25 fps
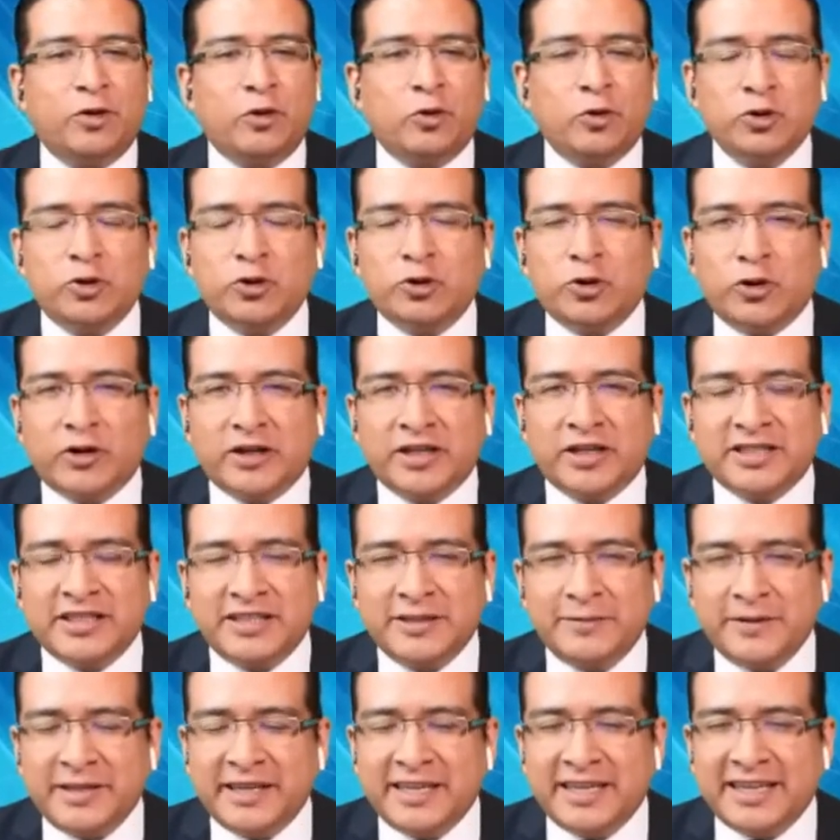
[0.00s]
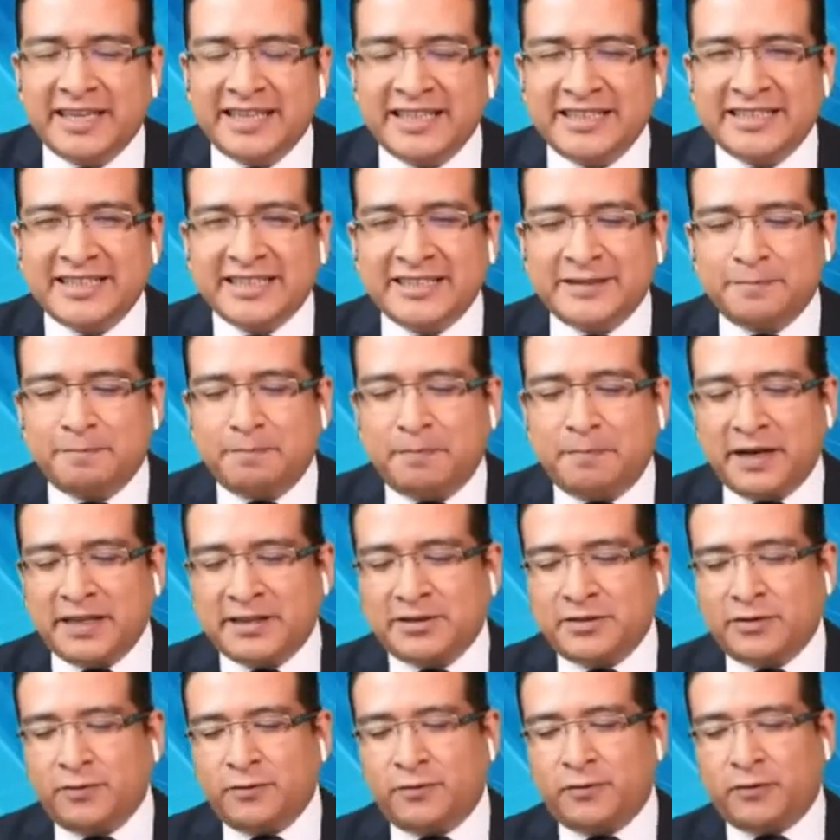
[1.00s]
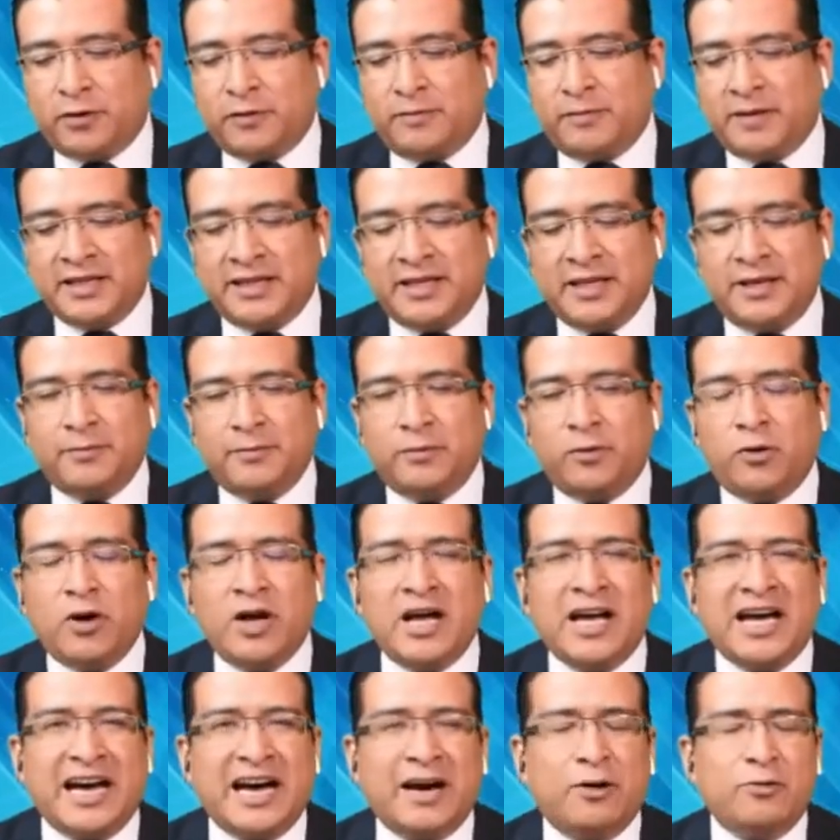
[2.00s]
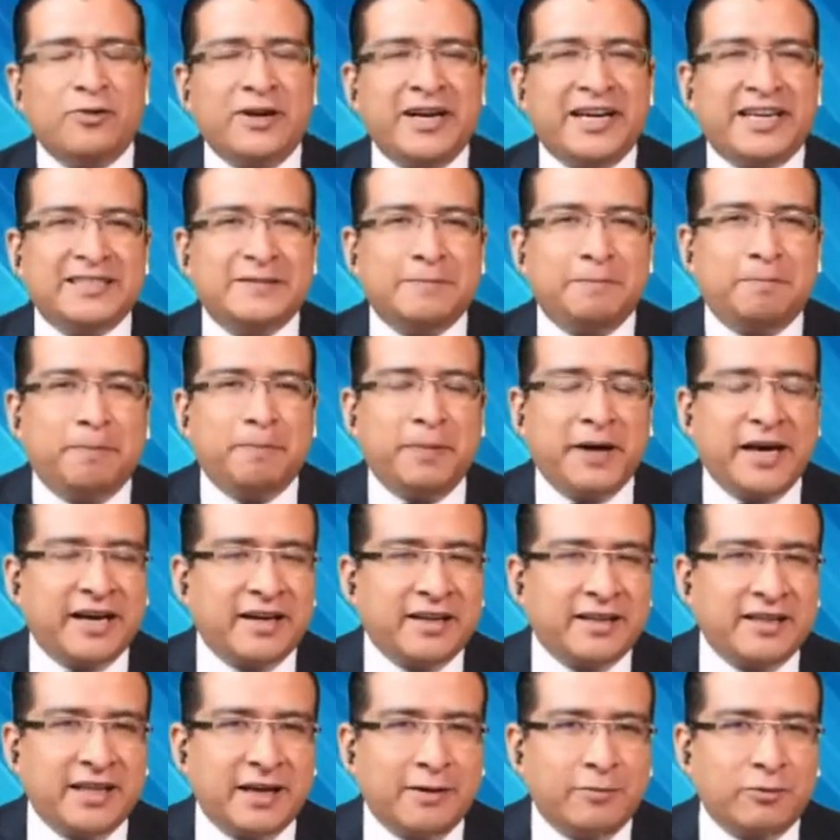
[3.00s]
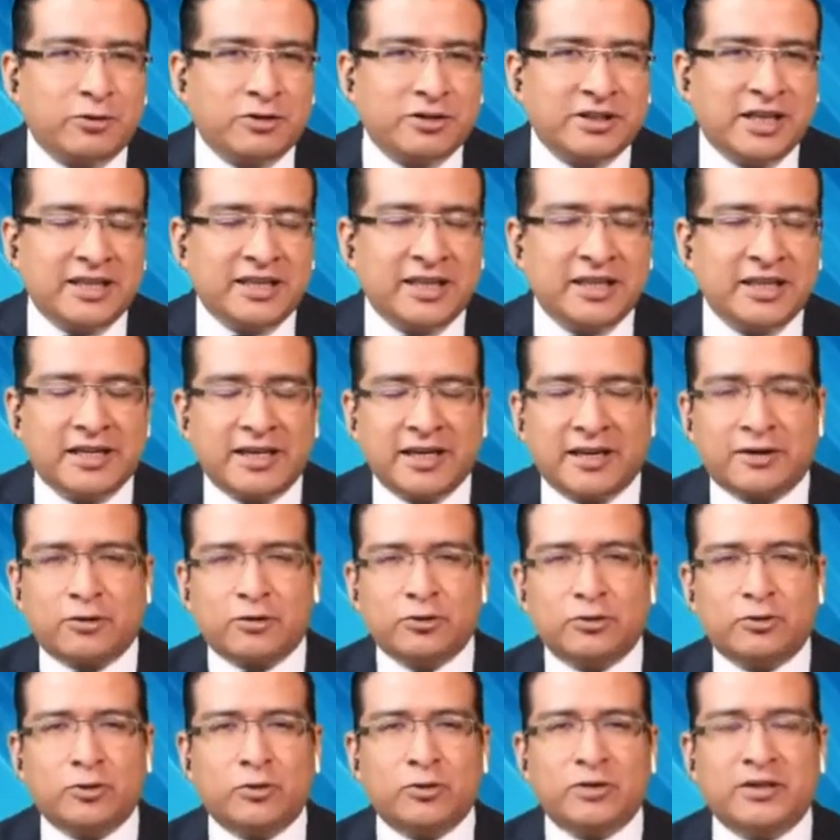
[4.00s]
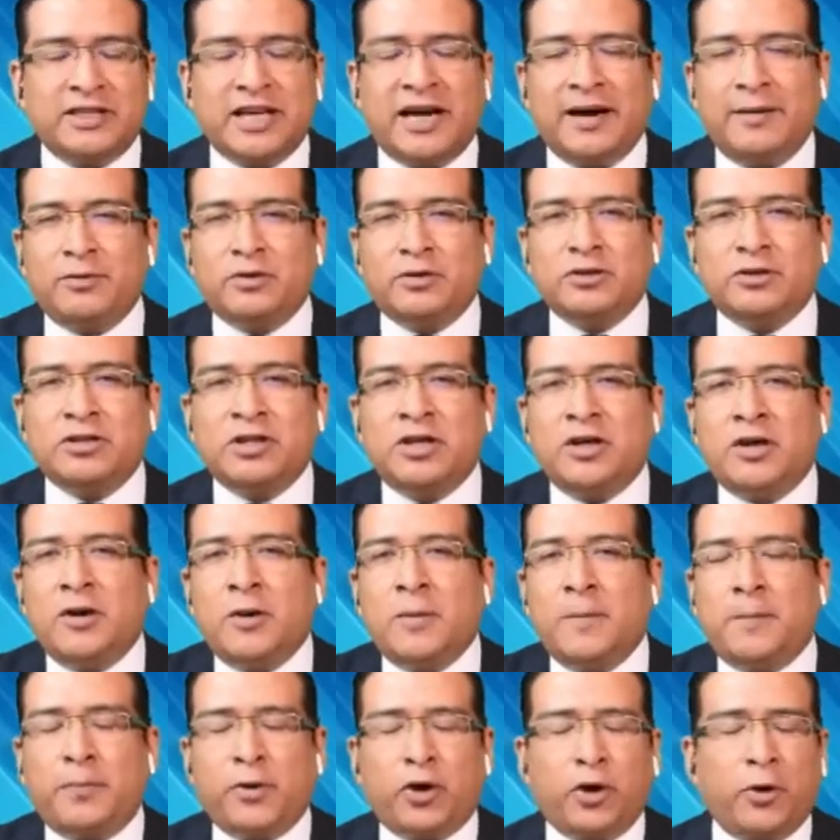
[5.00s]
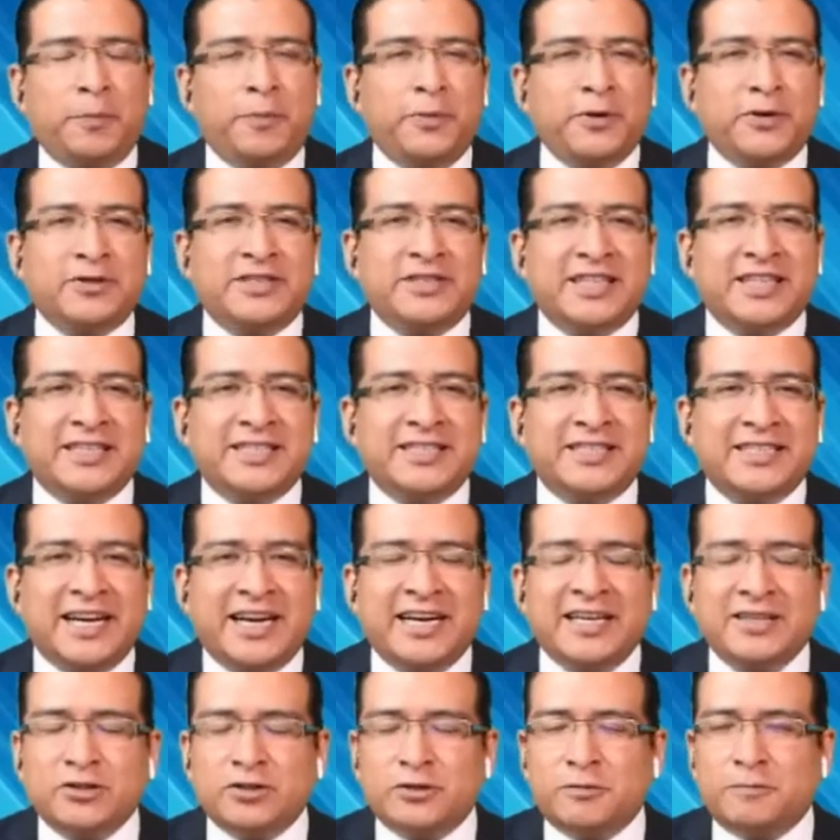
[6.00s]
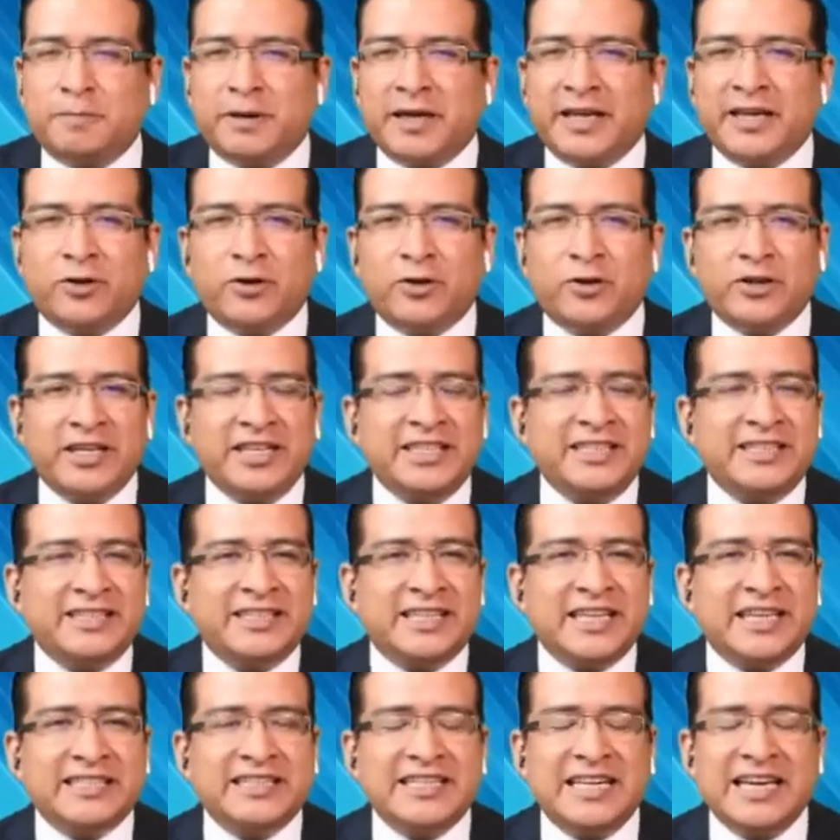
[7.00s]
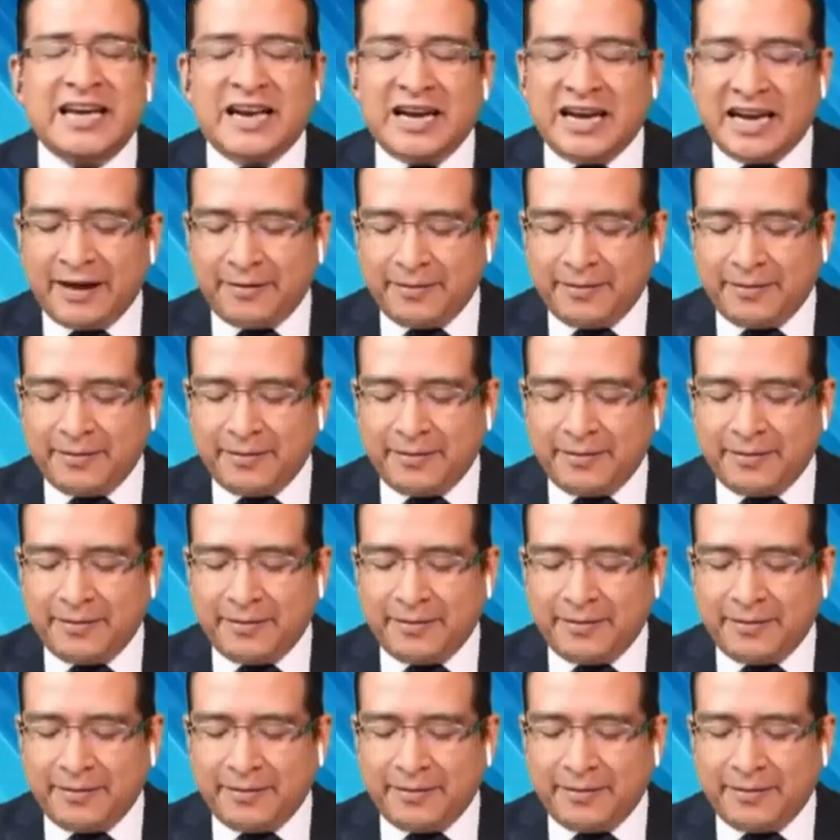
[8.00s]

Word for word: gusto recibir en este espacio informativo a una experta bursátil que consultamos propios y extraños periodistas,